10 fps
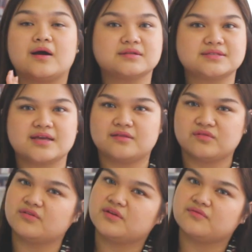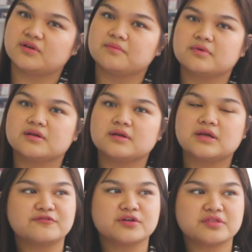ko outside the free Reverb.
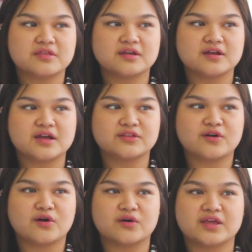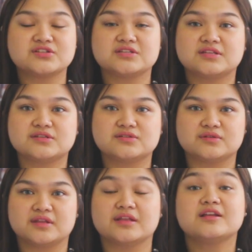Fourth year, ano ako, HCD
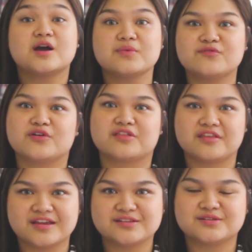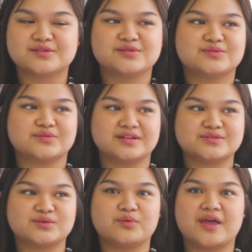student, incoming fourth year HCD student.
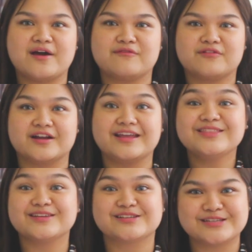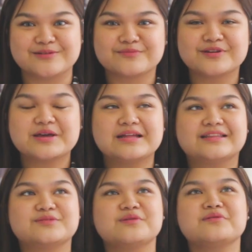So we have our internship.
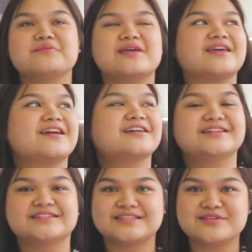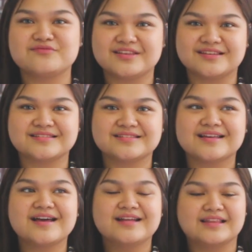Tapos we were making our CVs.
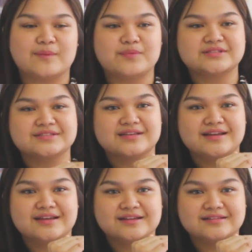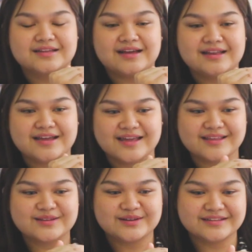Tapos
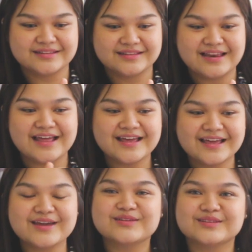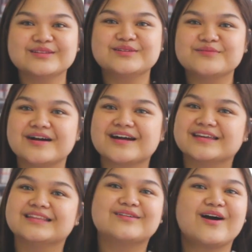nakalagay doon, nalalagay ko doon yung mga
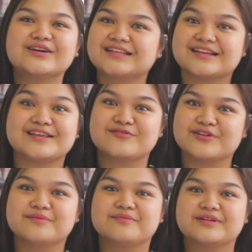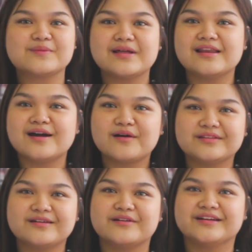ginawa ko sa Reverb. Sumali lang ako
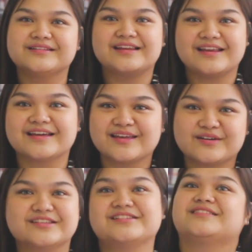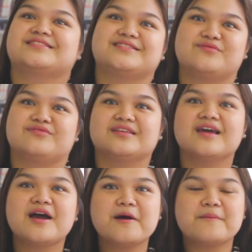ng org, nalalagay ko na siya sa CV
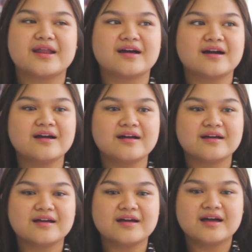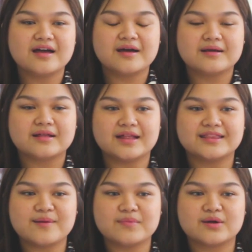parang ang
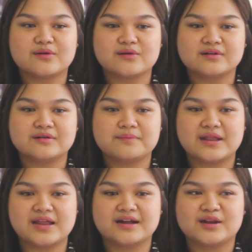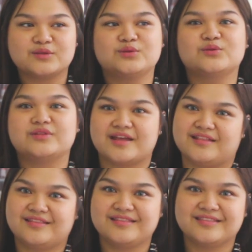dami kong palang
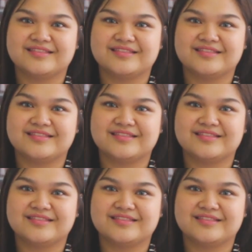natutunan